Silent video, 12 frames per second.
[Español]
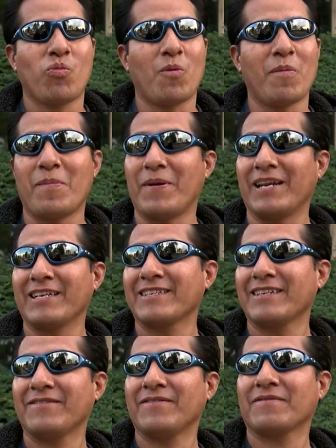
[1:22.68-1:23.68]
No me
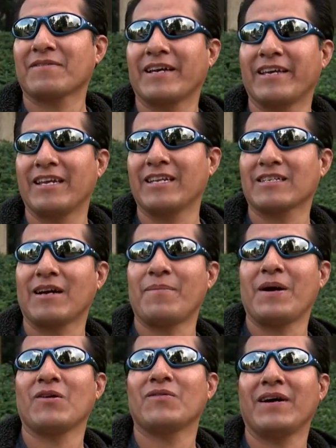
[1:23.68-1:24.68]
parece que hayan
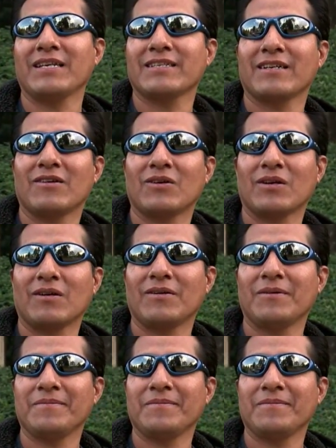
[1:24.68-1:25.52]
escapado fácil, yo creo.